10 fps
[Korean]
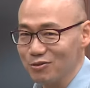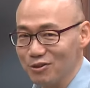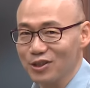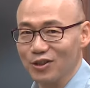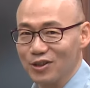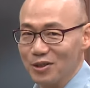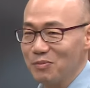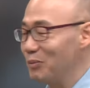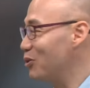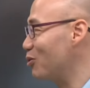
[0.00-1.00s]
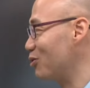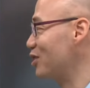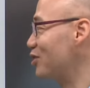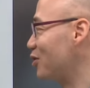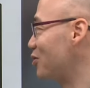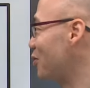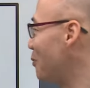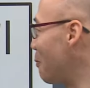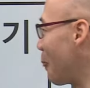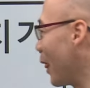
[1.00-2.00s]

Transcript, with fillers: 우리 곁을 맴돌고 있는 거죠.